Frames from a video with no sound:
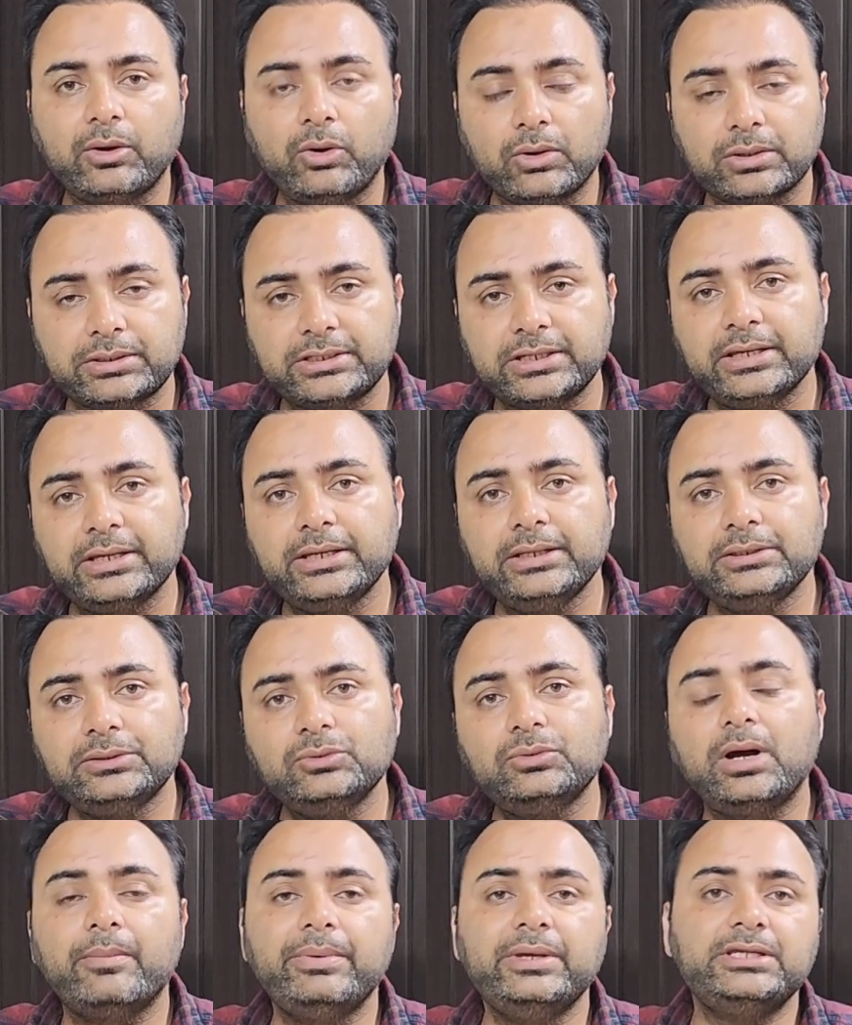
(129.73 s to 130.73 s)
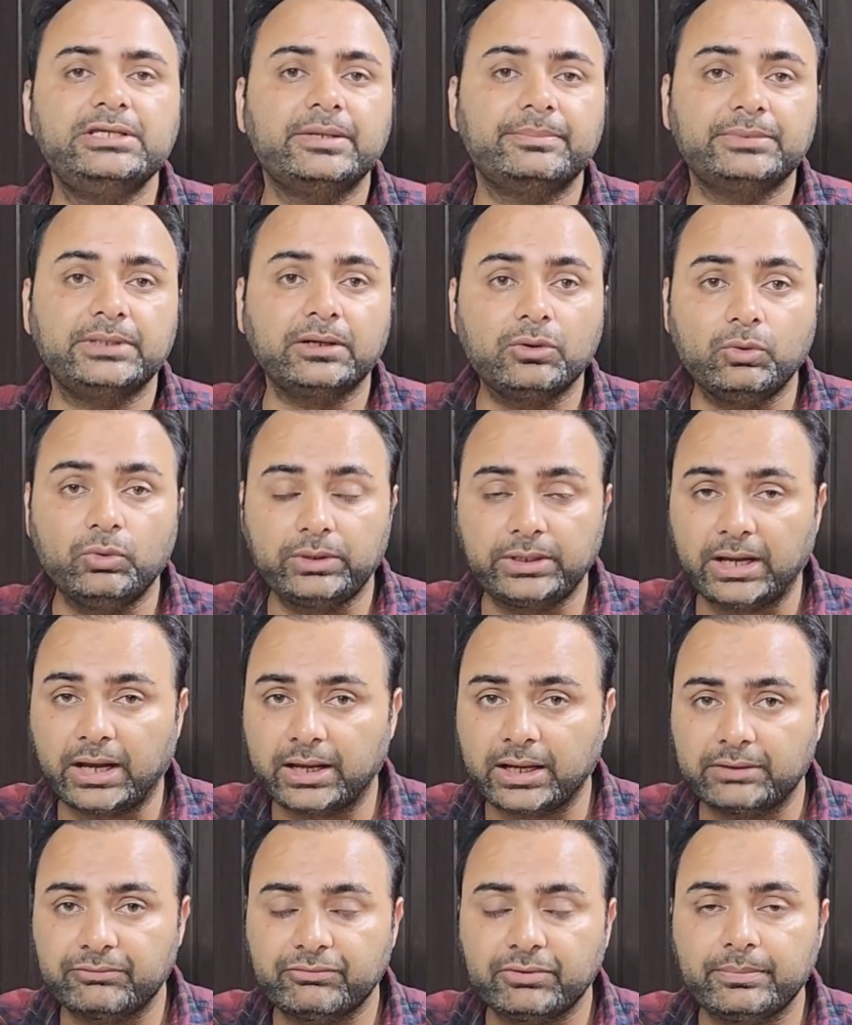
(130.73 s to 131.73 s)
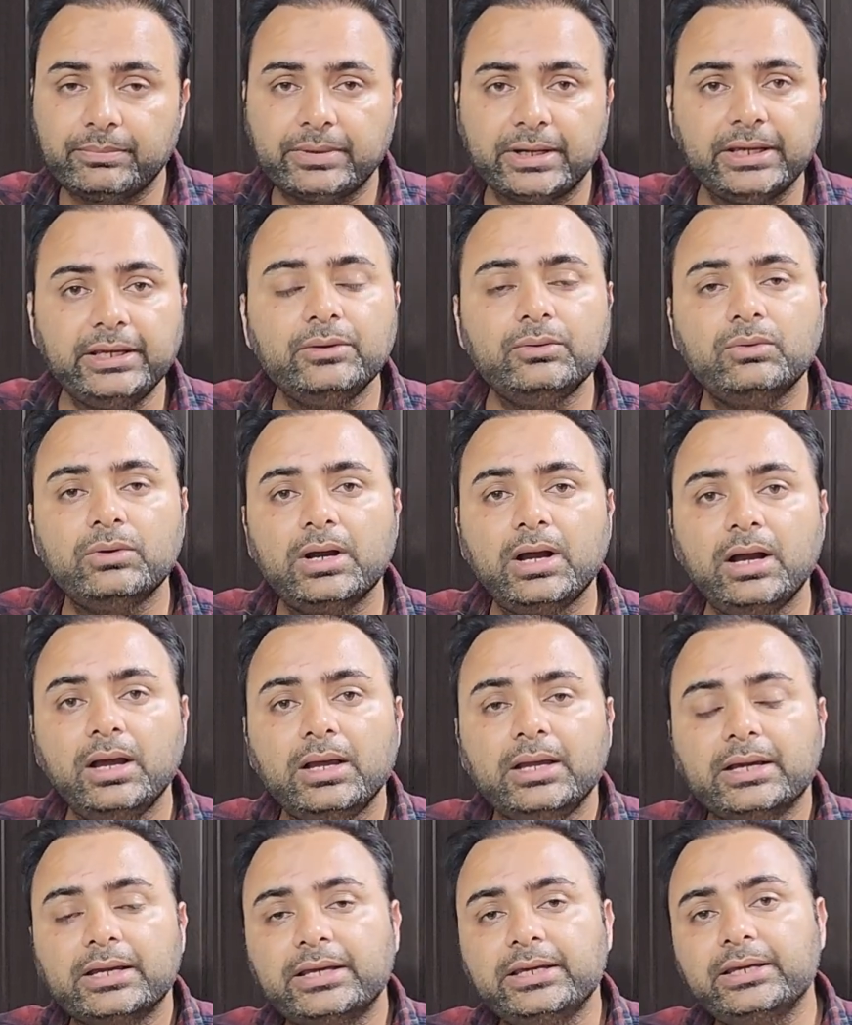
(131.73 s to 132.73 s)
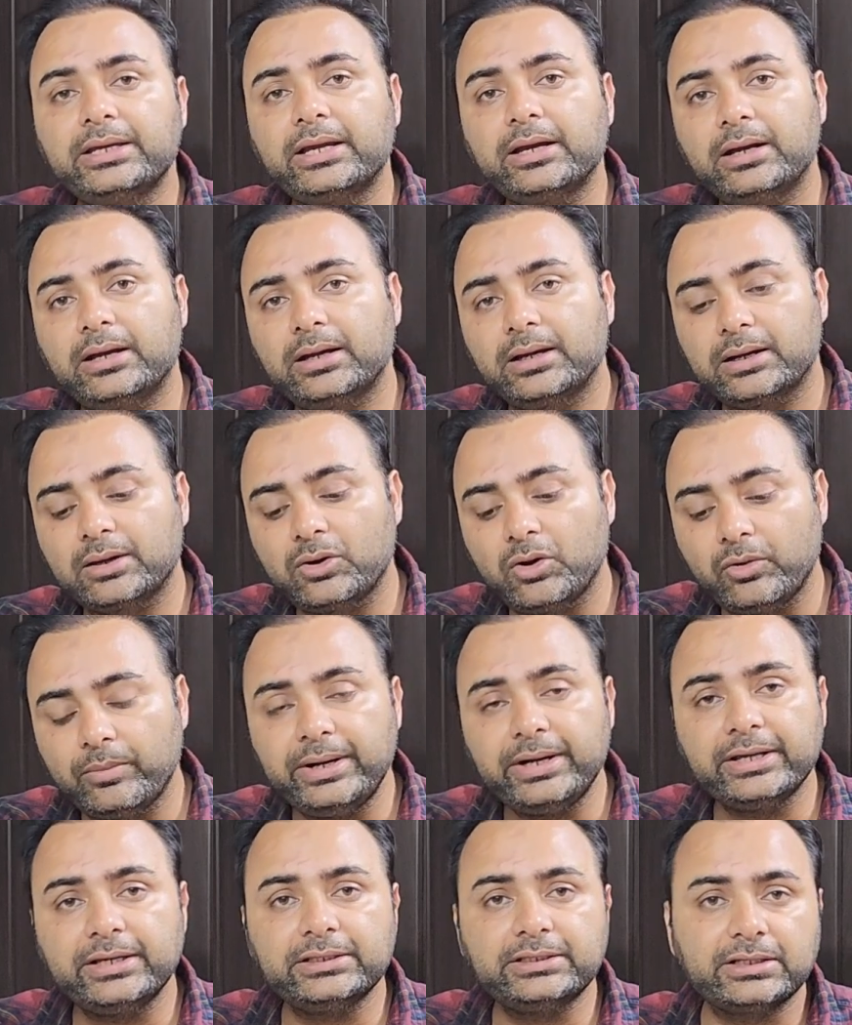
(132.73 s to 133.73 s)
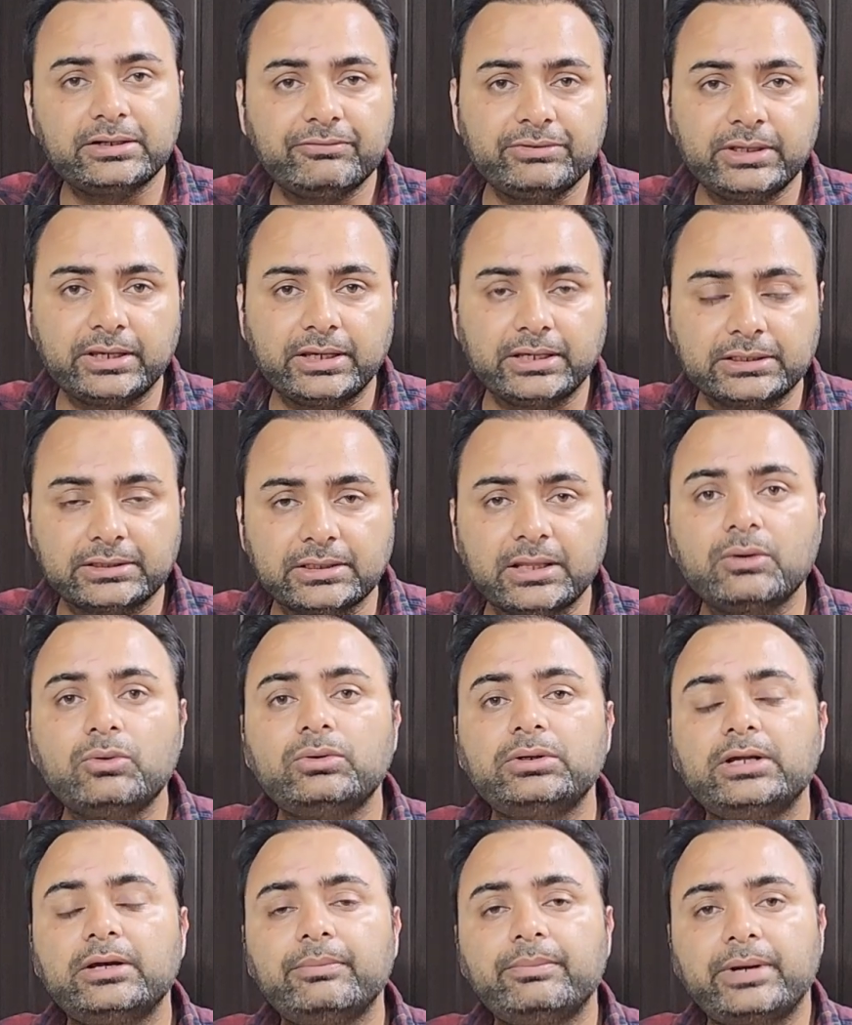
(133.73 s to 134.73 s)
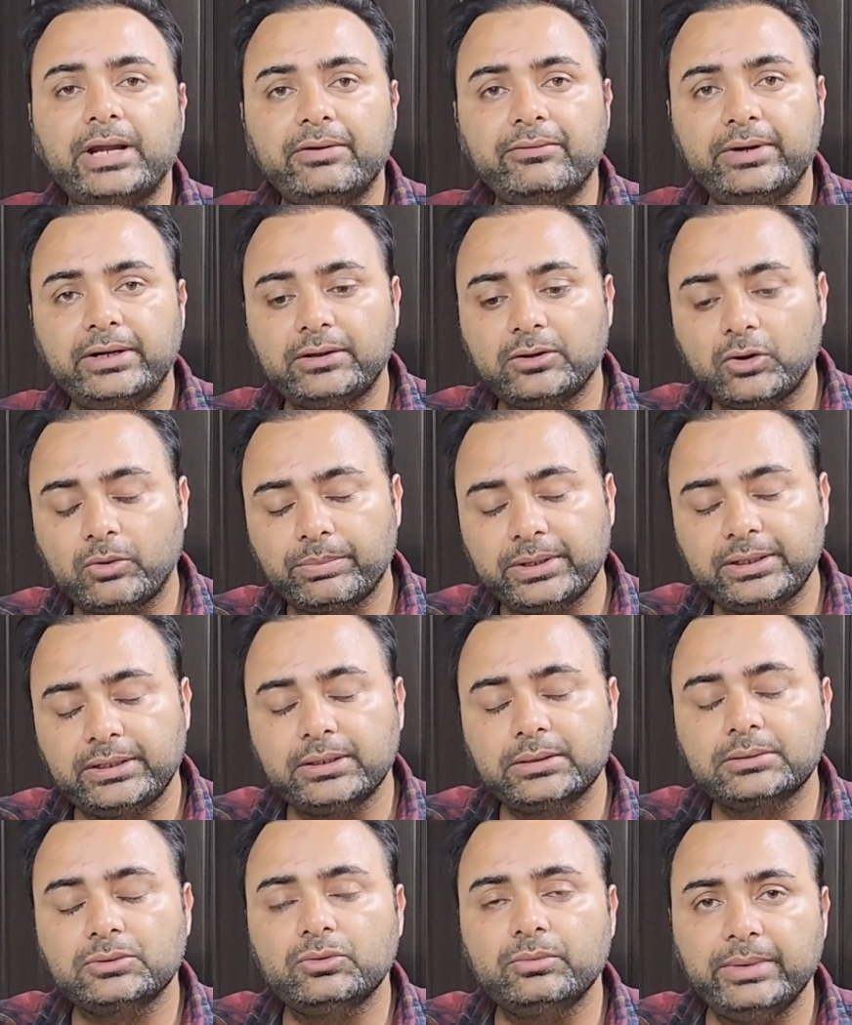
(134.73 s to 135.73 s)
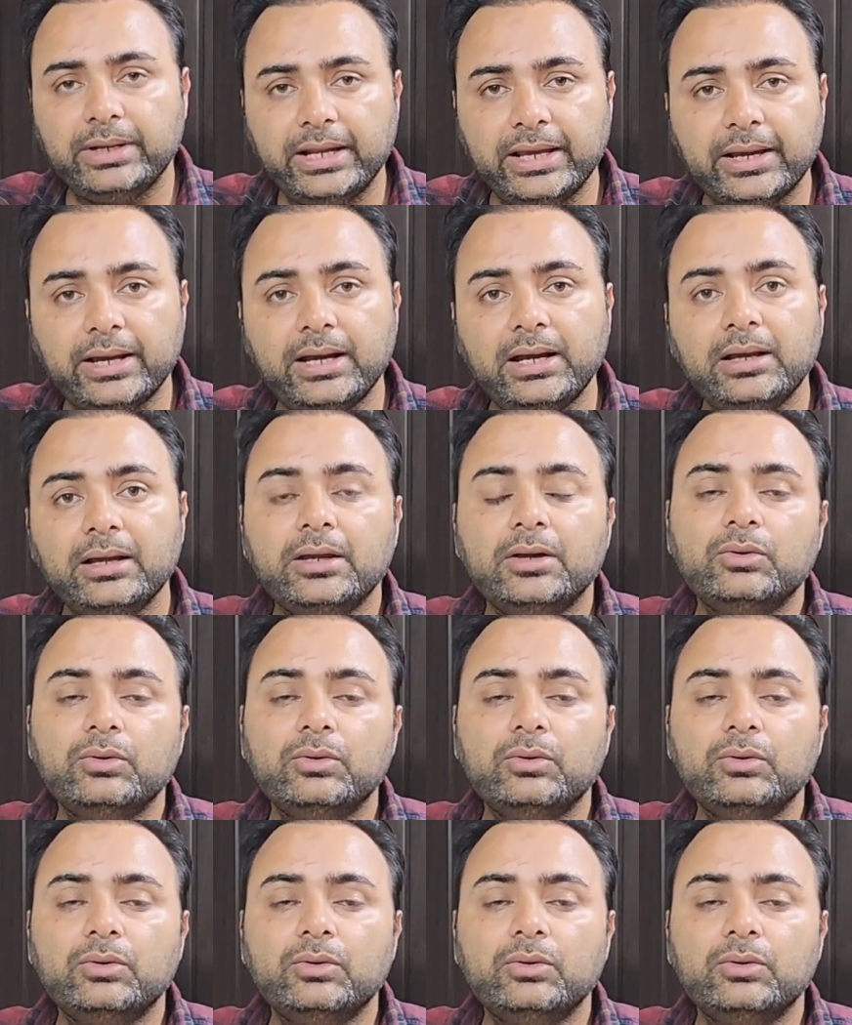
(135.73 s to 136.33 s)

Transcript: कॉस्टिंग की तो अभी जब तक कोटा कंफर्म नहीं होगा कि गवर्नमेंट की तरफ से कितना कोटा प्राइवेट ऑपरेटर्स को मिलेगा